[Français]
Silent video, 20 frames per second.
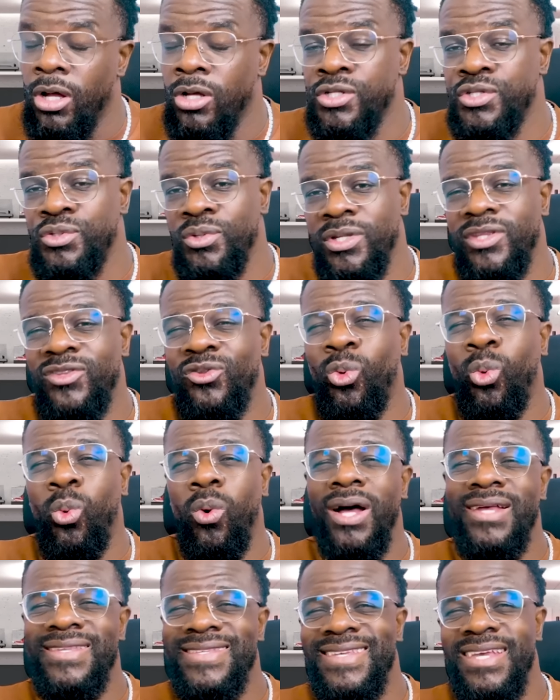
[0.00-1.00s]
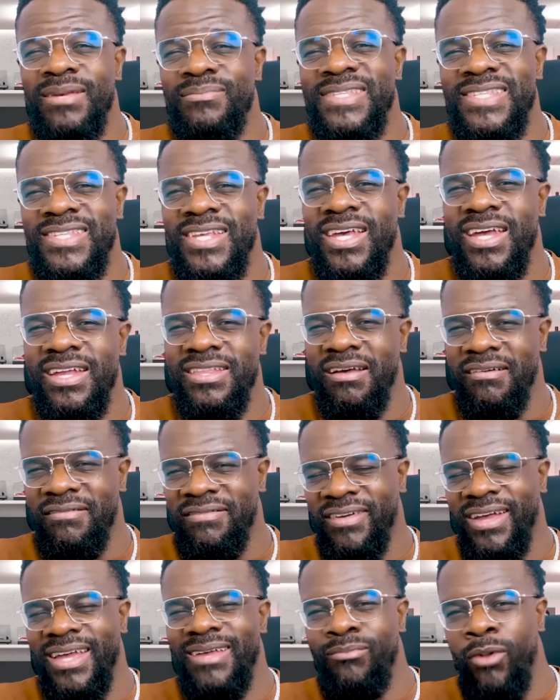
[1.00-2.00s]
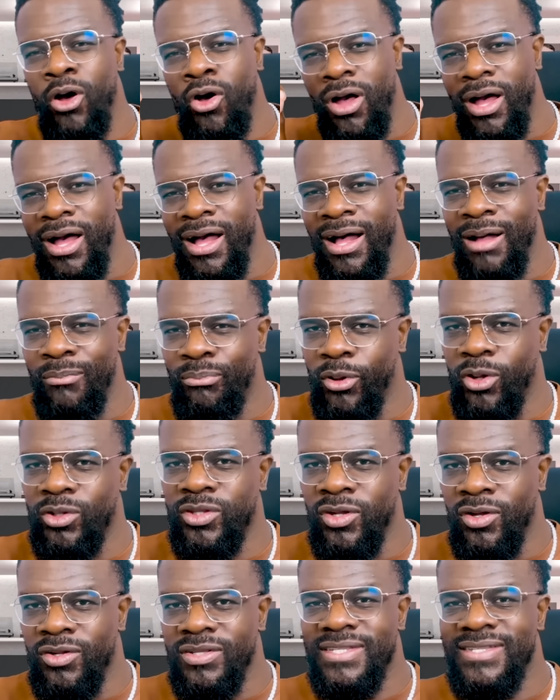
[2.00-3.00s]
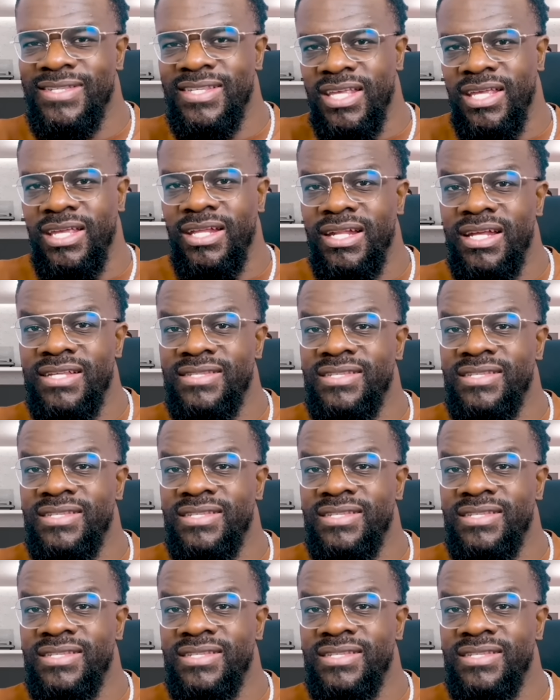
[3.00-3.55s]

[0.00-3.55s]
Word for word: Ensuite, troisième scène vraiment importante, c'est la